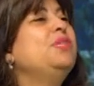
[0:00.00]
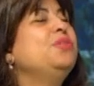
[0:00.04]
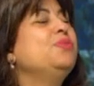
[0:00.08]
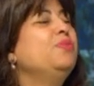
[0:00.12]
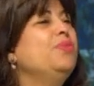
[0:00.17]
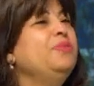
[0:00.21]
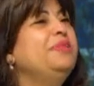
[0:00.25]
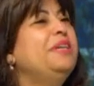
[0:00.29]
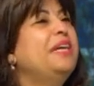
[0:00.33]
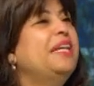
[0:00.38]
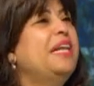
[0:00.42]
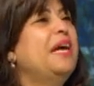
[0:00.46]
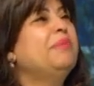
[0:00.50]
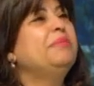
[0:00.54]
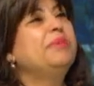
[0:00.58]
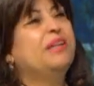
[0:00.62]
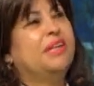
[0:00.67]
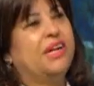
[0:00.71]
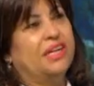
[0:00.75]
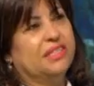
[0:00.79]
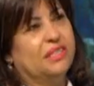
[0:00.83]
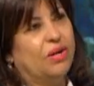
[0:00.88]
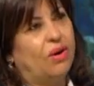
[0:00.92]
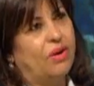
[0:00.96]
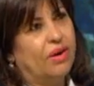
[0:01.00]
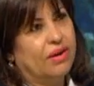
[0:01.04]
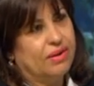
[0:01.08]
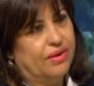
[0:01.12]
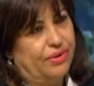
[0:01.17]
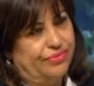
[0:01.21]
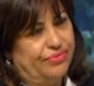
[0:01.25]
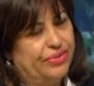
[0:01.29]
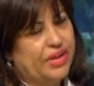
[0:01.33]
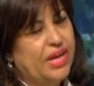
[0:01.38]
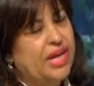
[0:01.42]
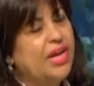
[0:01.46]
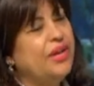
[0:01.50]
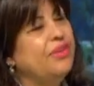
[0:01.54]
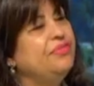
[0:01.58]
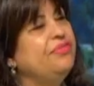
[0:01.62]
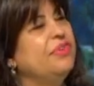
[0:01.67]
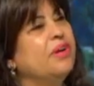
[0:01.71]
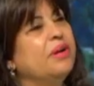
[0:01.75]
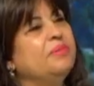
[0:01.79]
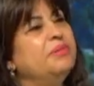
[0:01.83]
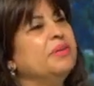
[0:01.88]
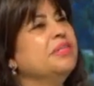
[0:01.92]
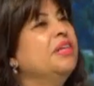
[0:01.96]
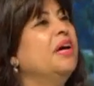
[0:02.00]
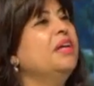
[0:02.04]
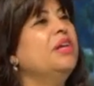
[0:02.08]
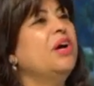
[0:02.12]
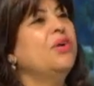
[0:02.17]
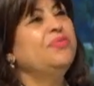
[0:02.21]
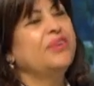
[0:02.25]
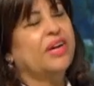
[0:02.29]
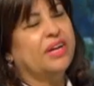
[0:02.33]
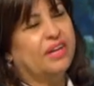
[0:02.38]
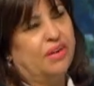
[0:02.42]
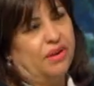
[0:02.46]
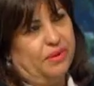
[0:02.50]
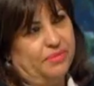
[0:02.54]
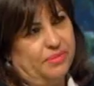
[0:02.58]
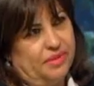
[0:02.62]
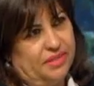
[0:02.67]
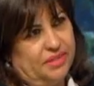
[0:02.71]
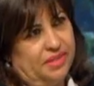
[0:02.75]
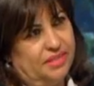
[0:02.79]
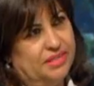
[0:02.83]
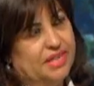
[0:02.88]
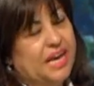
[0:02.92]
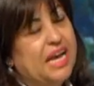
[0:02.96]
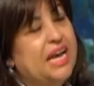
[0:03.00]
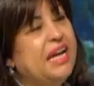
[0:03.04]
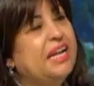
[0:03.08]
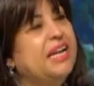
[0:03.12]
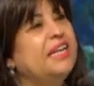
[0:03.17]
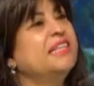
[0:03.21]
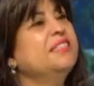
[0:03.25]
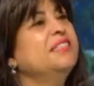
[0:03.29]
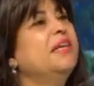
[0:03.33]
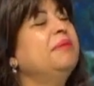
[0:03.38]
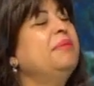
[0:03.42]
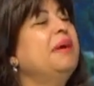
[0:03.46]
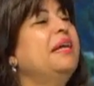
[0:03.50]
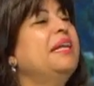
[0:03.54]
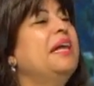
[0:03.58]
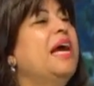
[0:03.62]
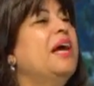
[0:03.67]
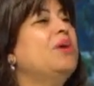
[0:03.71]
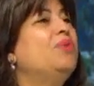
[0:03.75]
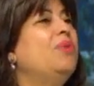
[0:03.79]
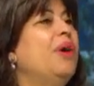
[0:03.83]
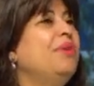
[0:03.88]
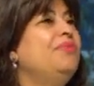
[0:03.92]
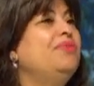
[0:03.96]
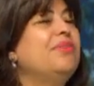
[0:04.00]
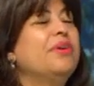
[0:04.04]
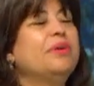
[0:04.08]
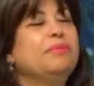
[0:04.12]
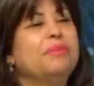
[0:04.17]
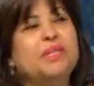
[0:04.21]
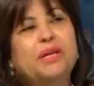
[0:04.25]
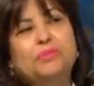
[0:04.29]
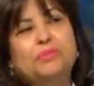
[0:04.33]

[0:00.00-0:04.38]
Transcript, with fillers: ممكن ابدا هيتوقف في رمضان او في غير رمضان لكن طبعا الاجواء في رمضان